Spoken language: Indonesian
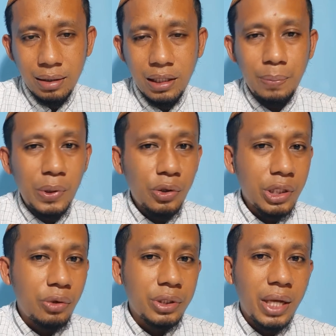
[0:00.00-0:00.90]
Tetapi
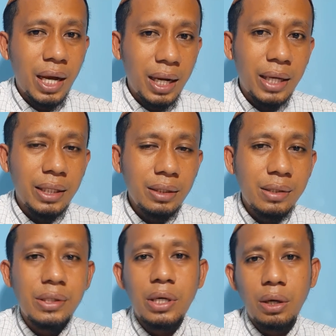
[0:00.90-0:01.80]
dosa-dosa yang lain
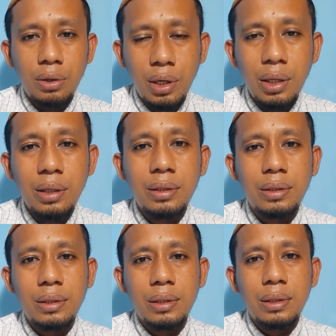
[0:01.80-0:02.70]
insya Allah
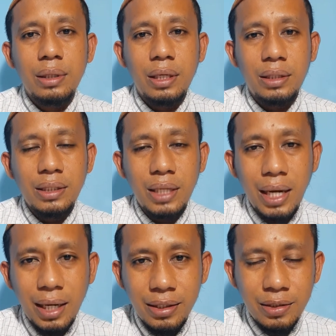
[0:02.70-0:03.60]
kita
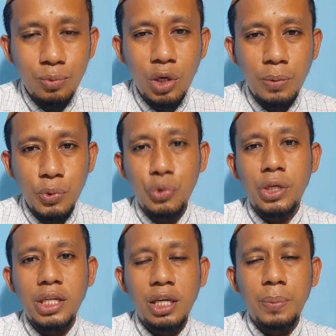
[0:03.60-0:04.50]
serahkan semua
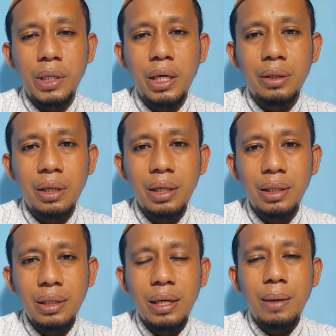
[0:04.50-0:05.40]
keputusannya kepada Allah.
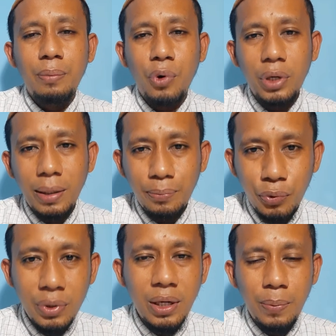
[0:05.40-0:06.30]
Mohon
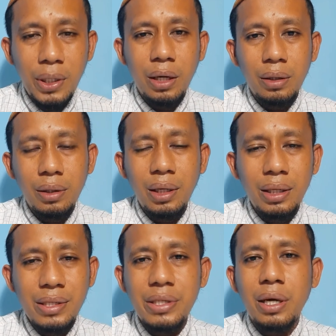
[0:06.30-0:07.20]
ampunlah pada
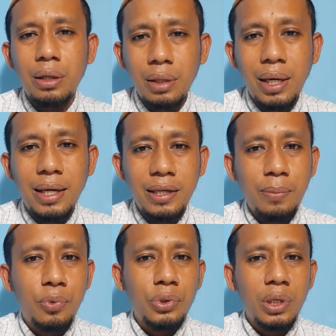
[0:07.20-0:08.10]
Allah, insya Allah akan
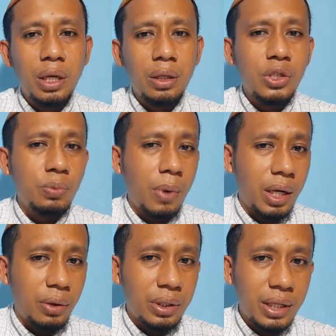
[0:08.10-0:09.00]
diampuni oleh Allah
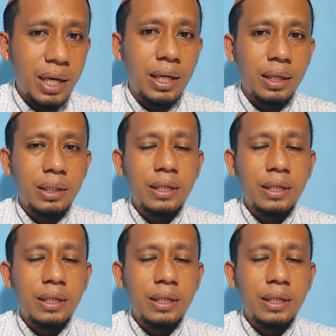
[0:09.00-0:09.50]
Subhanahu Wa Taala.